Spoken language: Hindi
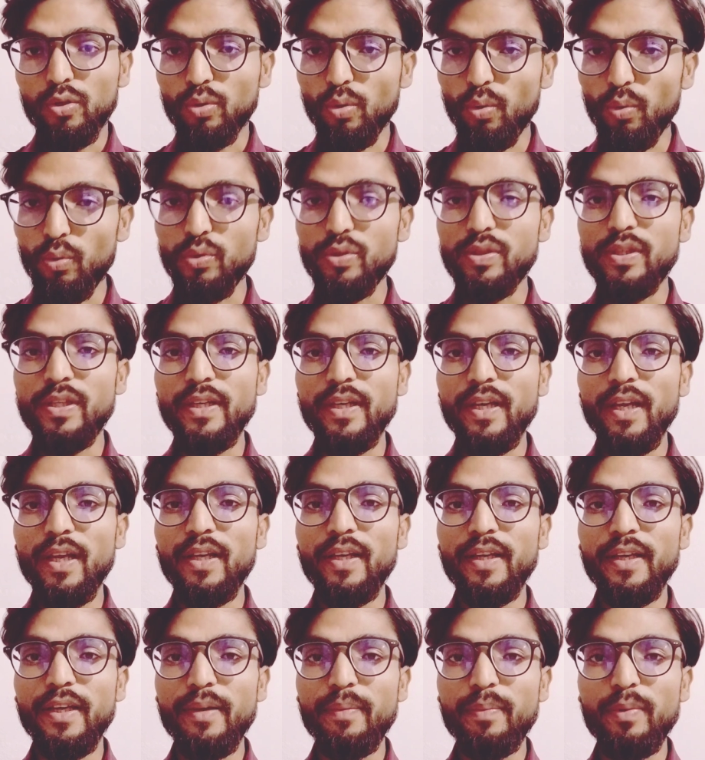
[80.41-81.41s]
तो उसी के
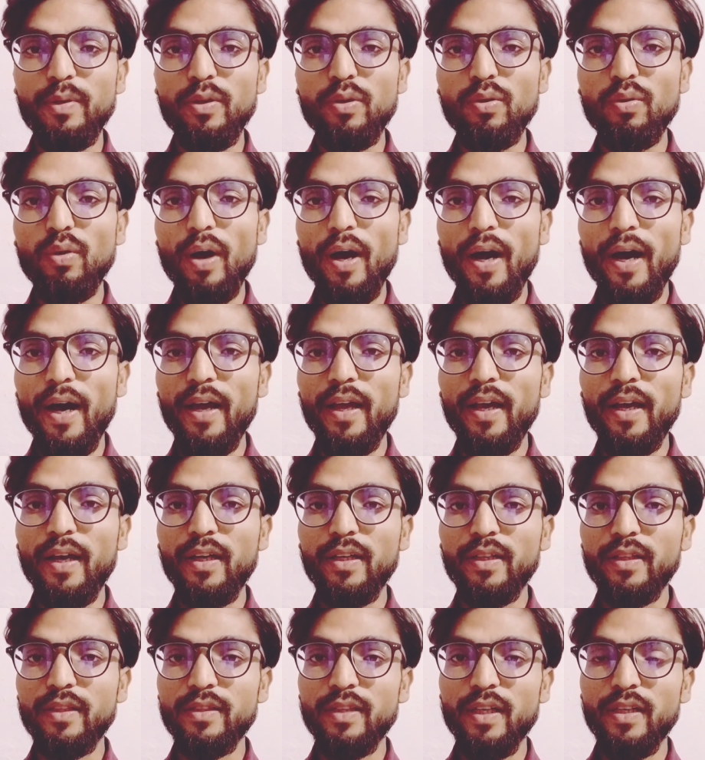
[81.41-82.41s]
लिए ये वीडियो आया
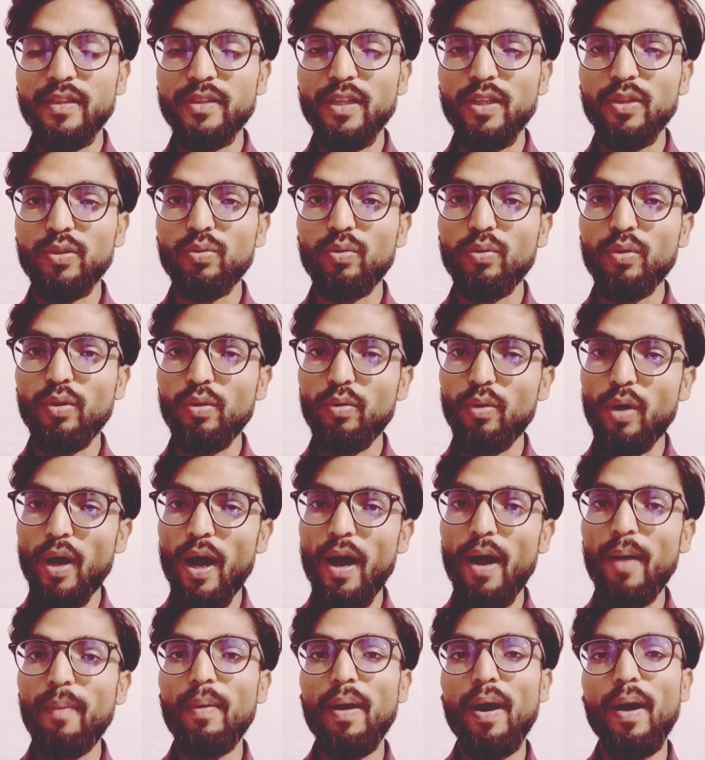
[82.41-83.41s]
है किसान साथियों
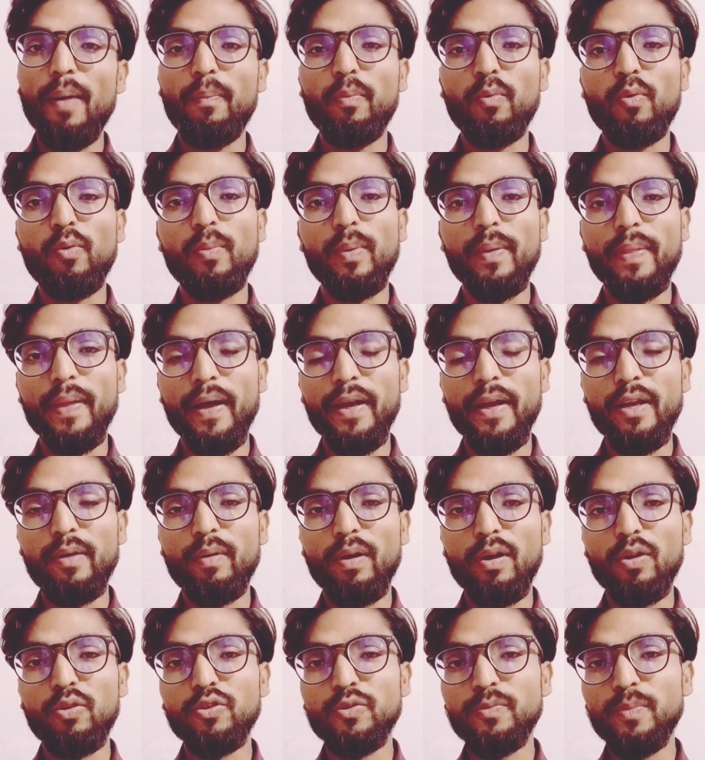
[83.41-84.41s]
हम आपको बताने
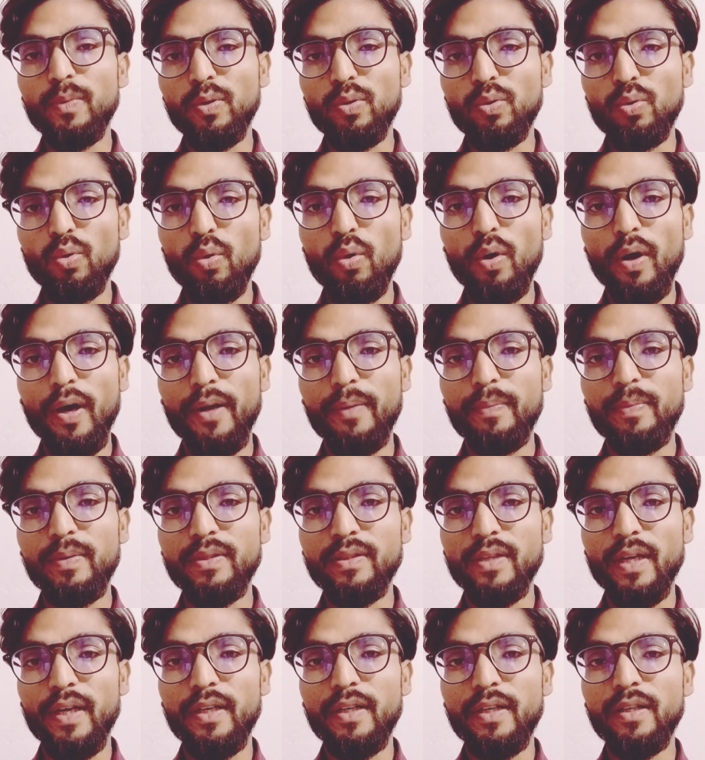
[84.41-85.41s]
वाले इसमें दो
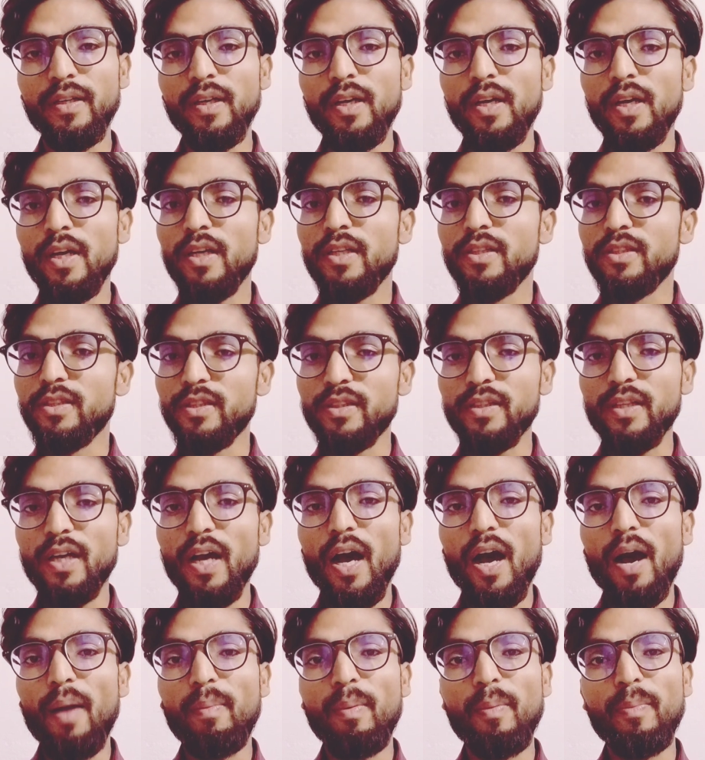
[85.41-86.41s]
हर्बिसाइड जिसका
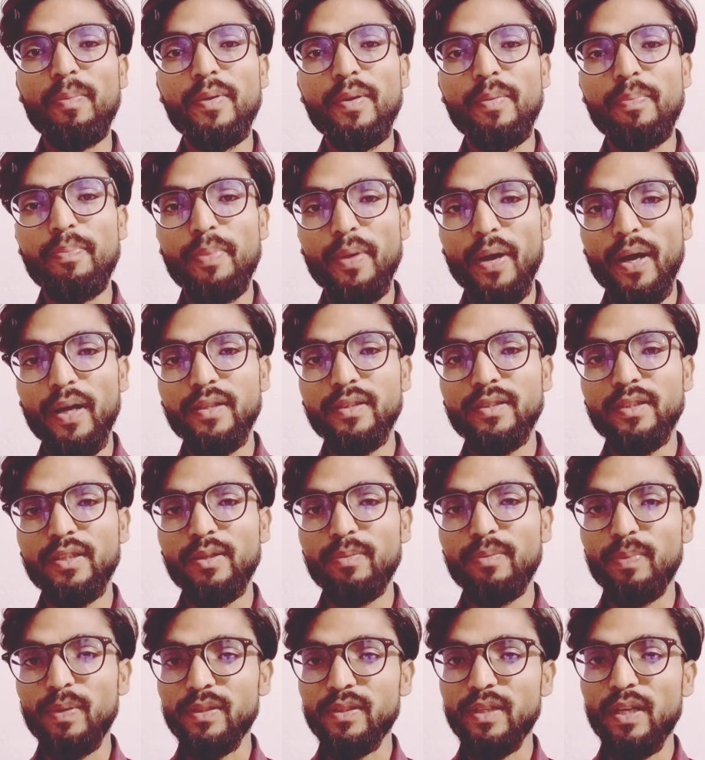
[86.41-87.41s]
आप अपने प्याज
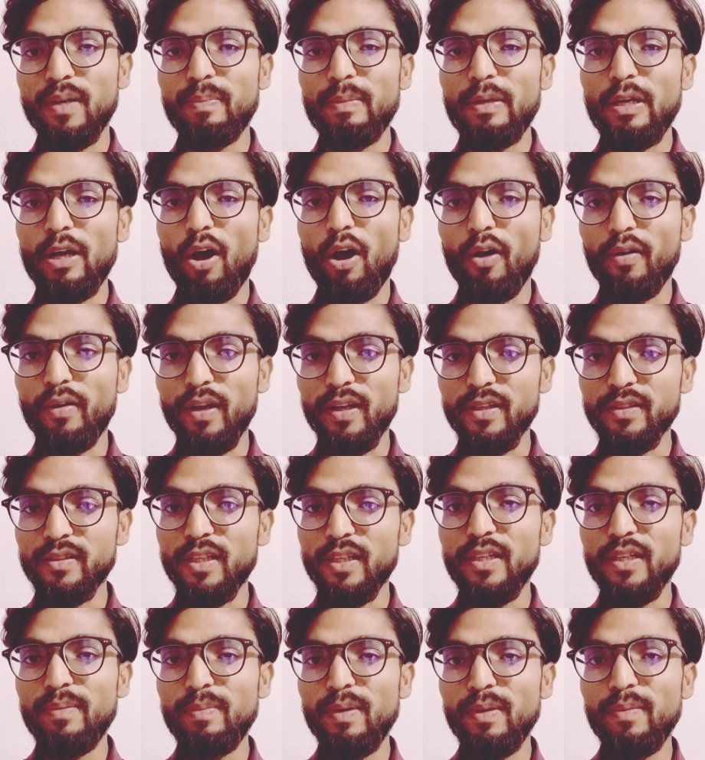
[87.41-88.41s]
की फसल में
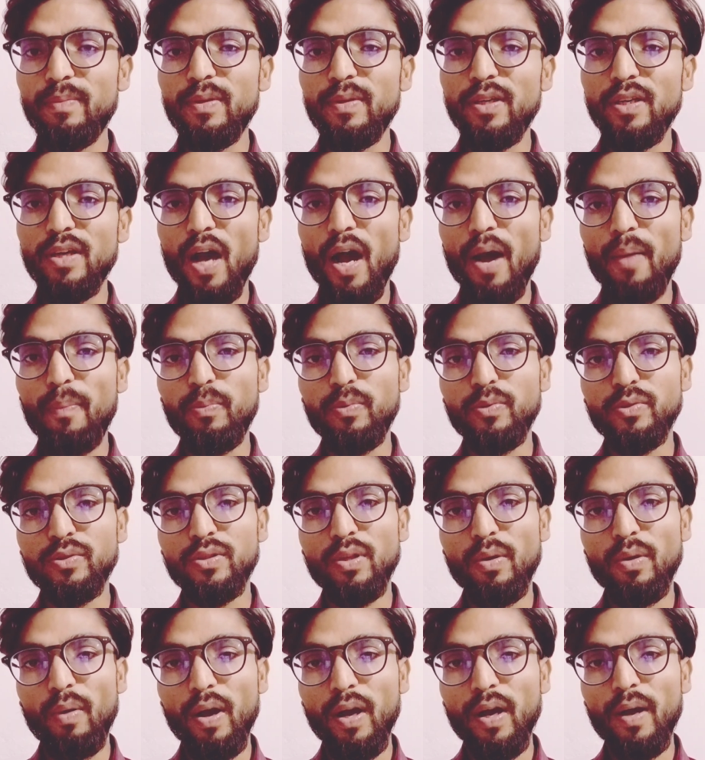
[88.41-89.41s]
नर्सरी में भी आप उस
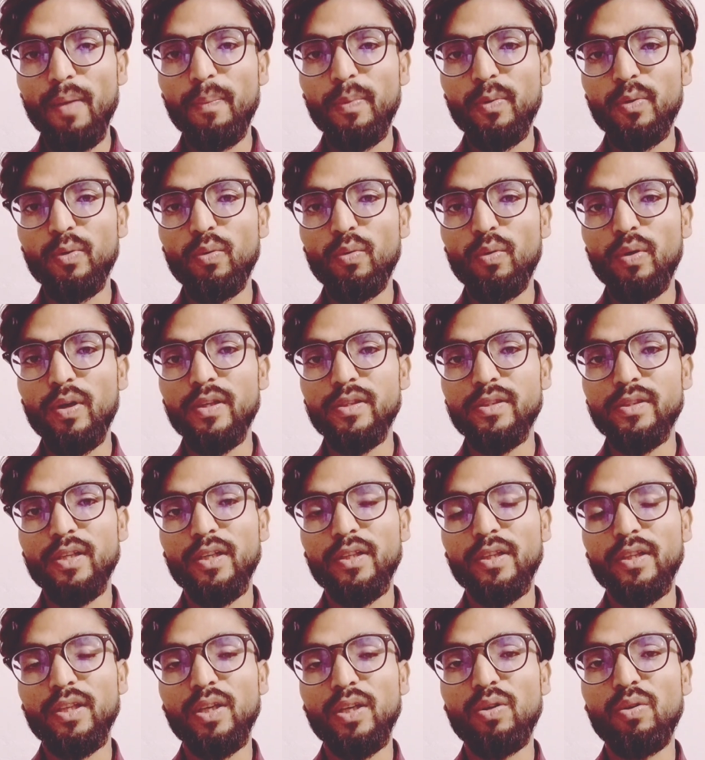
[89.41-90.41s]
दवा का प्रयोग कर
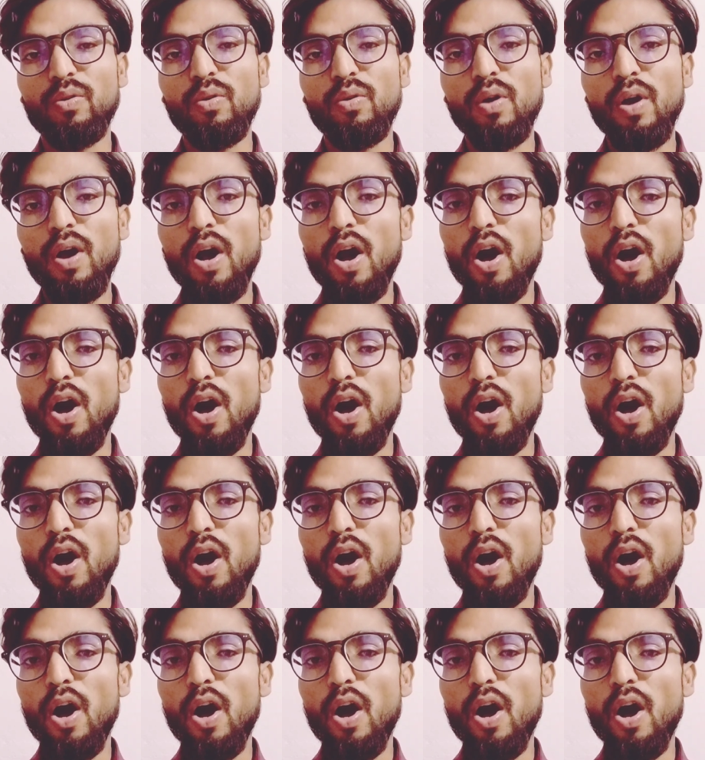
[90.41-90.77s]
सकते हो